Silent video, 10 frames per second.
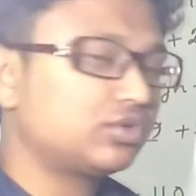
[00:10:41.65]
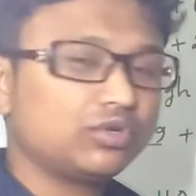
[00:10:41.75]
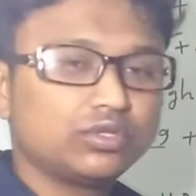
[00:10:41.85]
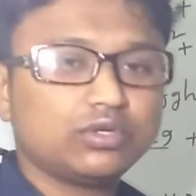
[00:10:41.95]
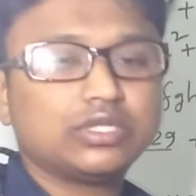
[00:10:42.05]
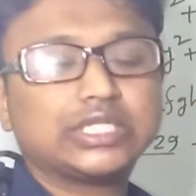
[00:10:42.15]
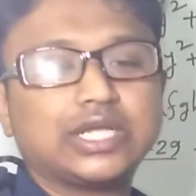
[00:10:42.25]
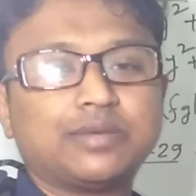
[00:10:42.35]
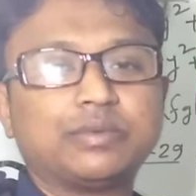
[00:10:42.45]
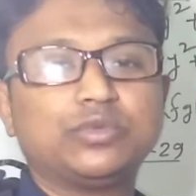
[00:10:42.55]
ছোট হতো
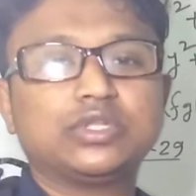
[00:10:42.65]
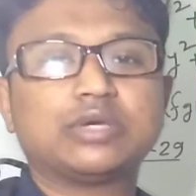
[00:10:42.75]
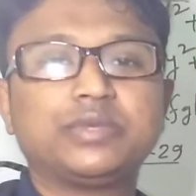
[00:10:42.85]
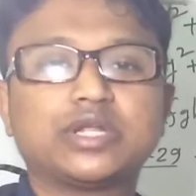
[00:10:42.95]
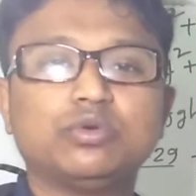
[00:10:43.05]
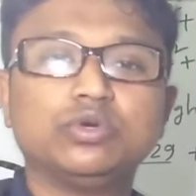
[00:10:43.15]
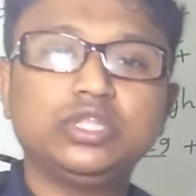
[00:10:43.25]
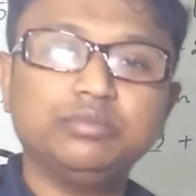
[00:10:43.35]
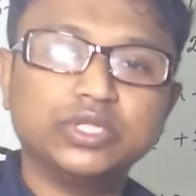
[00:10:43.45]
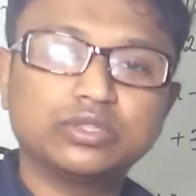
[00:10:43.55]
তাহলে আমরা বলতাম এটা
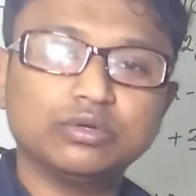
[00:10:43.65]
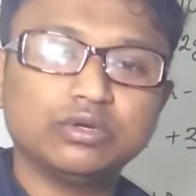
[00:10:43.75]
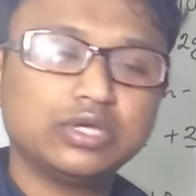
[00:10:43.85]
অধিবৃত্ত